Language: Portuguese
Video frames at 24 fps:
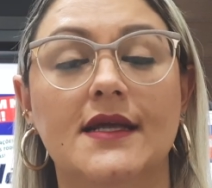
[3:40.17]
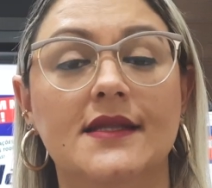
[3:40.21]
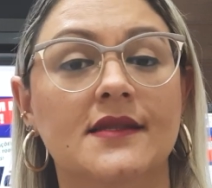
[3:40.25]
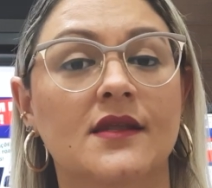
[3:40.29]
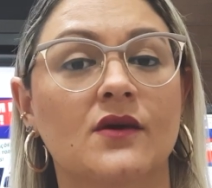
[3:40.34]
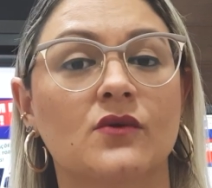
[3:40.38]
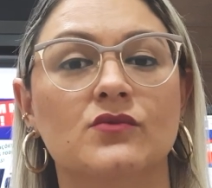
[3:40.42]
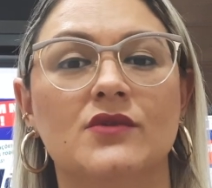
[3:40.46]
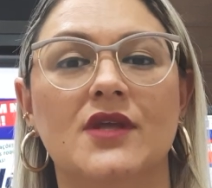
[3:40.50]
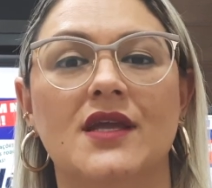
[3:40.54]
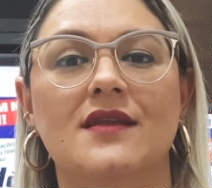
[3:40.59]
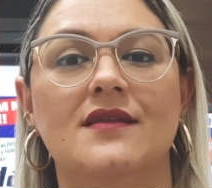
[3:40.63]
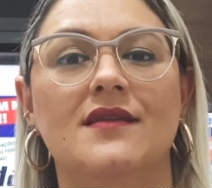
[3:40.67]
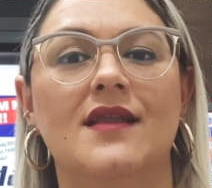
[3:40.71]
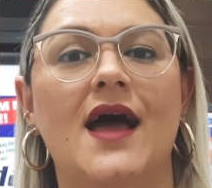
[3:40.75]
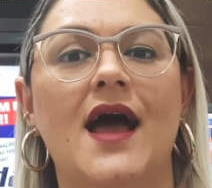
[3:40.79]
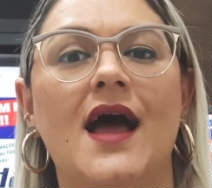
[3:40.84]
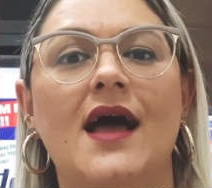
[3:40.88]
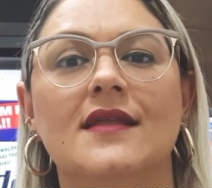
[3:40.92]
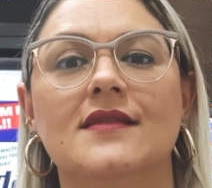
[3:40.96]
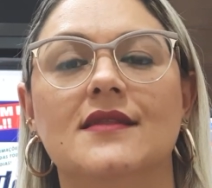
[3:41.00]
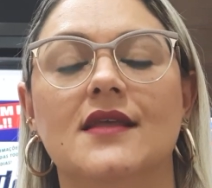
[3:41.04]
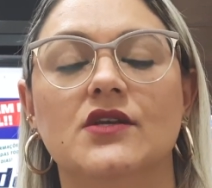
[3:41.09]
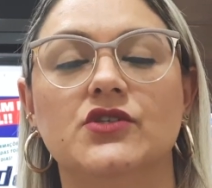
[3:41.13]
não tem
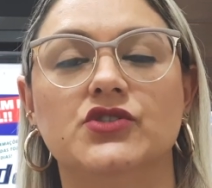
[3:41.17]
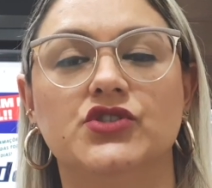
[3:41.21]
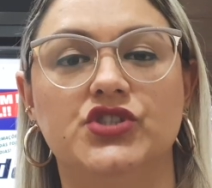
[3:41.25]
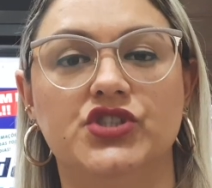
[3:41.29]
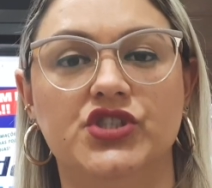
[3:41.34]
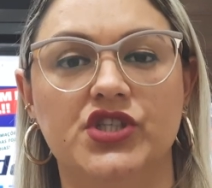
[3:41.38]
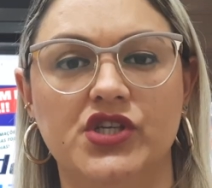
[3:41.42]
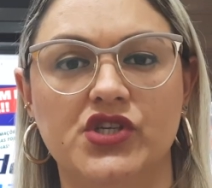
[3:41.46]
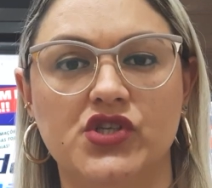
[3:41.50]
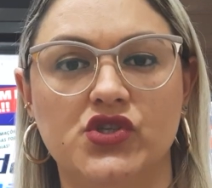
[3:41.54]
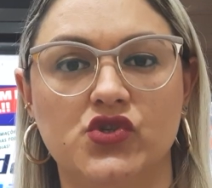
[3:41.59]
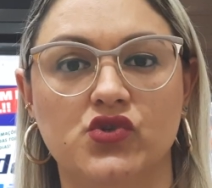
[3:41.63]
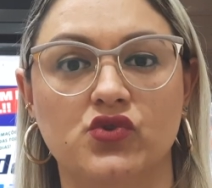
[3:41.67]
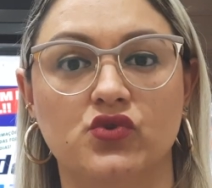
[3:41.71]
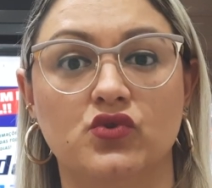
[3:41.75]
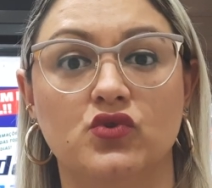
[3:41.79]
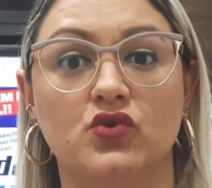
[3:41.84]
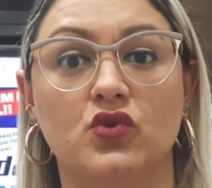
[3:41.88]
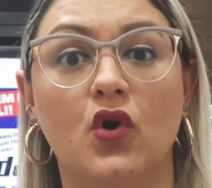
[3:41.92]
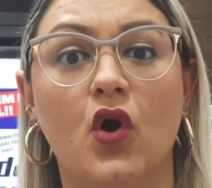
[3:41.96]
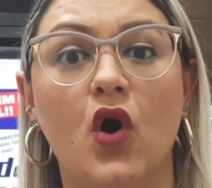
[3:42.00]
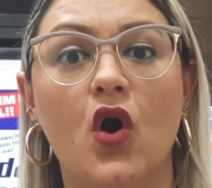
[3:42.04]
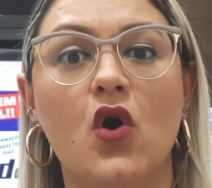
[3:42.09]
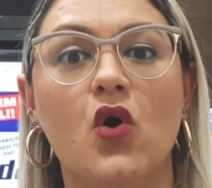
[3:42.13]
nada disso
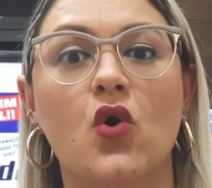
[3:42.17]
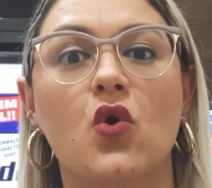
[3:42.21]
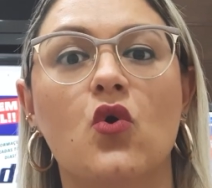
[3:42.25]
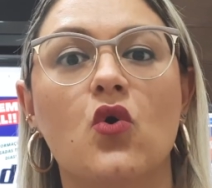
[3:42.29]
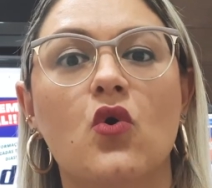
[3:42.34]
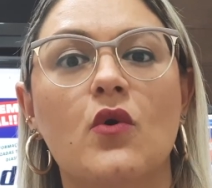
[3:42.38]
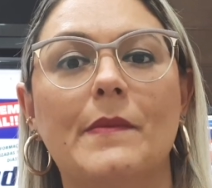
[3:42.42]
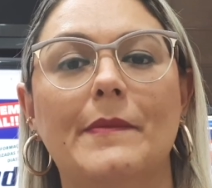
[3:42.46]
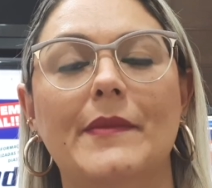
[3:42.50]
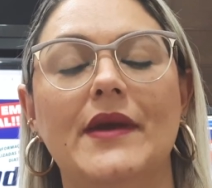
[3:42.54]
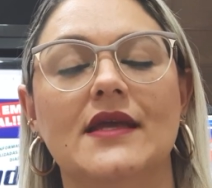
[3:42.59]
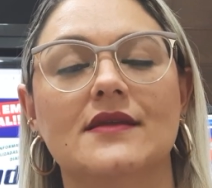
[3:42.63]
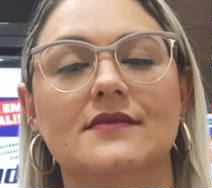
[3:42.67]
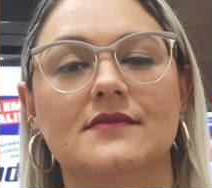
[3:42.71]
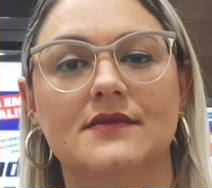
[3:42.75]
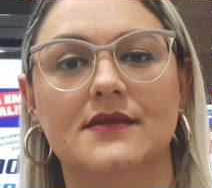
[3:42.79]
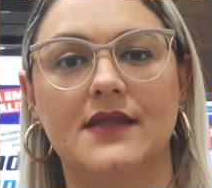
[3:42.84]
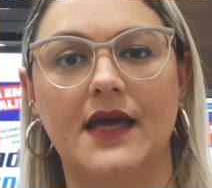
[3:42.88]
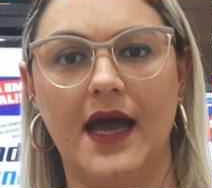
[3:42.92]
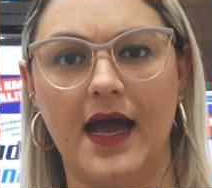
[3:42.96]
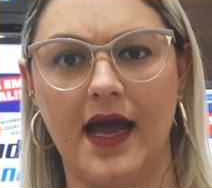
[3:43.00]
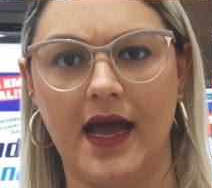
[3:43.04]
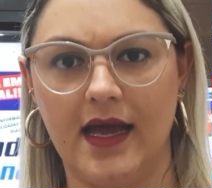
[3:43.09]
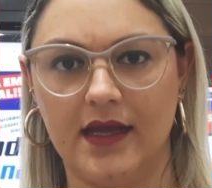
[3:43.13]

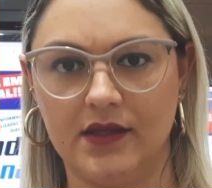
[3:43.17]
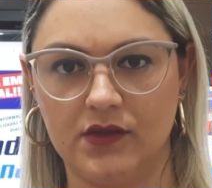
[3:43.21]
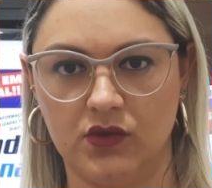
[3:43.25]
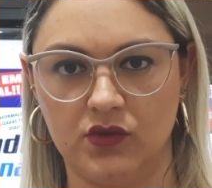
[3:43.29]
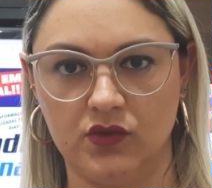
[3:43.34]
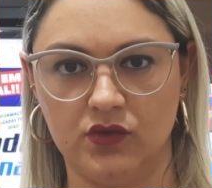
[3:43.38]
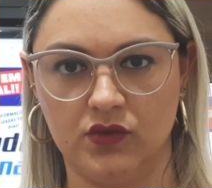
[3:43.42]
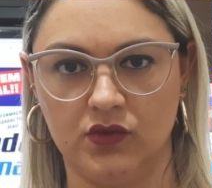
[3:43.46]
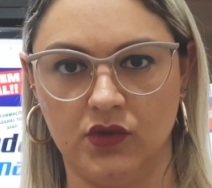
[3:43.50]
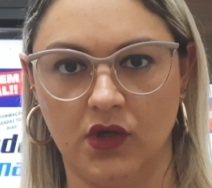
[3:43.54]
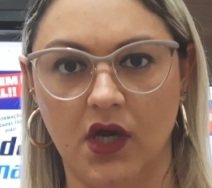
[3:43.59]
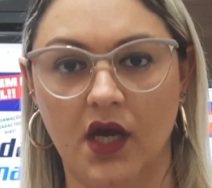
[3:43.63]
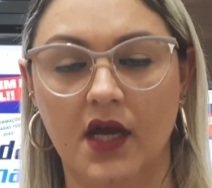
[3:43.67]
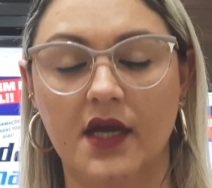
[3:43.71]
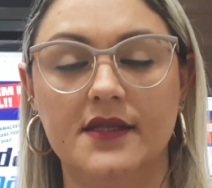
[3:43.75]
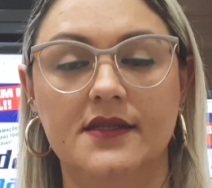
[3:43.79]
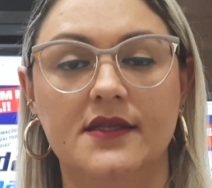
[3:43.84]
documentado,